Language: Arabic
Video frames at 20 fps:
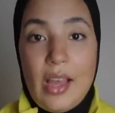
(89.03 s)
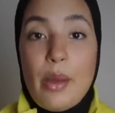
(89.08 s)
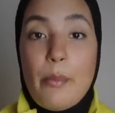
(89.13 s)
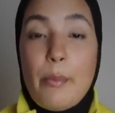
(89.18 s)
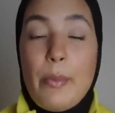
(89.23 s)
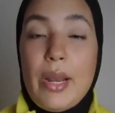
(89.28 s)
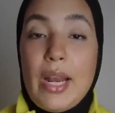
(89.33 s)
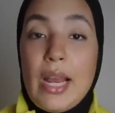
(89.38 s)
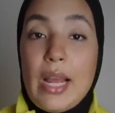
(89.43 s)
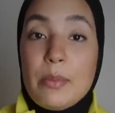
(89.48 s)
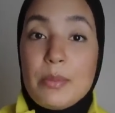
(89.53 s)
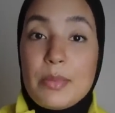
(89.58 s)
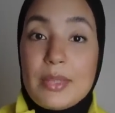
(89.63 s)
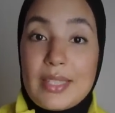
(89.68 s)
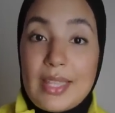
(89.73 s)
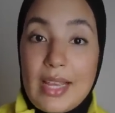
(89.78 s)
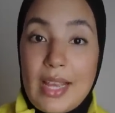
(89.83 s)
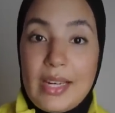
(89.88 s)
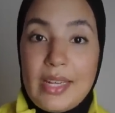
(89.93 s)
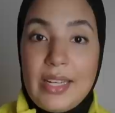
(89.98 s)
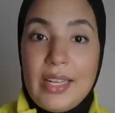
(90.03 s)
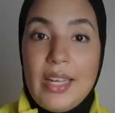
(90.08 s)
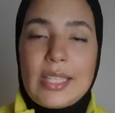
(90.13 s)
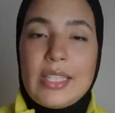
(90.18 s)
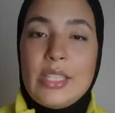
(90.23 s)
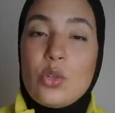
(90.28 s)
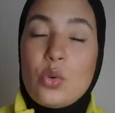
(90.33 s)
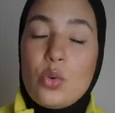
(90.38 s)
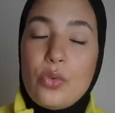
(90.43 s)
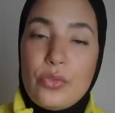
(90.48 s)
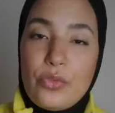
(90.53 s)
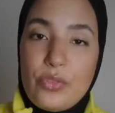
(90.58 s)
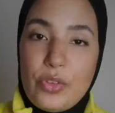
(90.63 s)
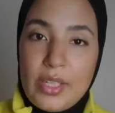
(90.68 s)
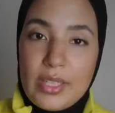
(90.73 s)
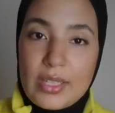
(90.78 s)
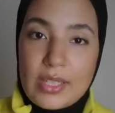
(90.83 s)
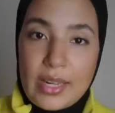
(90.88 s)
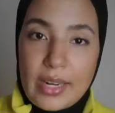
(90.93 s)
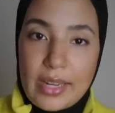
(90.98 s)
اما العام الثاني غادي نكون
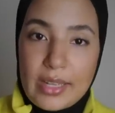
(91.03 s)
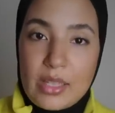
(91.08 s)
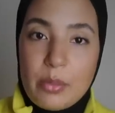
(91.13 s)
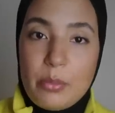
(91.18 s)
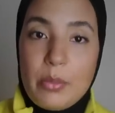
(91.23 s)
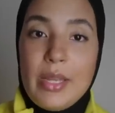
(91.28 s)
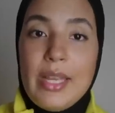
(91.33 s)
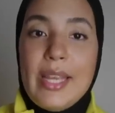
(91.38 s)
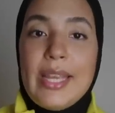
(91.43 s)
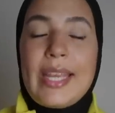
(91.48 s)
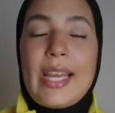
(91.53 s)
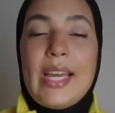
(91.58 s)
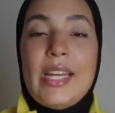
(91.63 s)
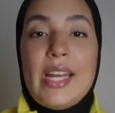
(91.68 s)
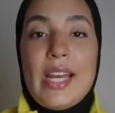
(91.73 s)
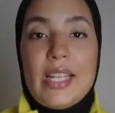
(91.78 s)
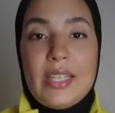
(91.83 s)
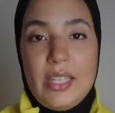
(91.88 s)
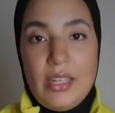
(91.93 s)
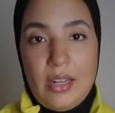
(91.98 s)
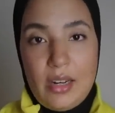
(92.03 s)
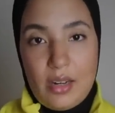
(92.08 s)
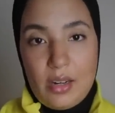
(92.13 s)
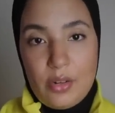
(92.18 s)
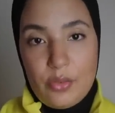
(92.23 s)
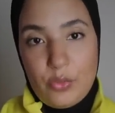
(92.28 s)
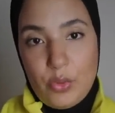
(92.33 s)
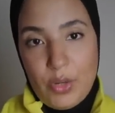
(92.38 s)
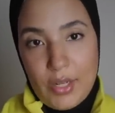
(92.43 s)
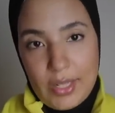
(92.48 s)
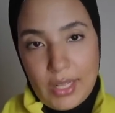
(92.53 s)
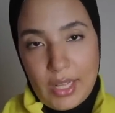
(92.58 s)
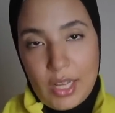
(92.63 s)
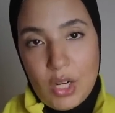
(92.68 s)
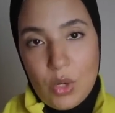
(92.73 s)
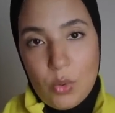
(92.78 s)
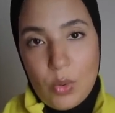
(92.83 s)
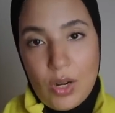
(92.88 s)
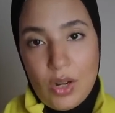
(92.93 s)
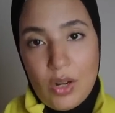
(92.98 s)
فيه تنخدم كنادله في واحد
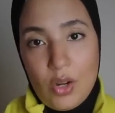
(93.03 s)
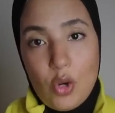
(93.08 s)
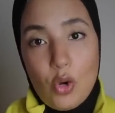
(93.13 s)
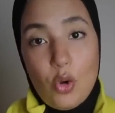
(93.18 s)
القهوه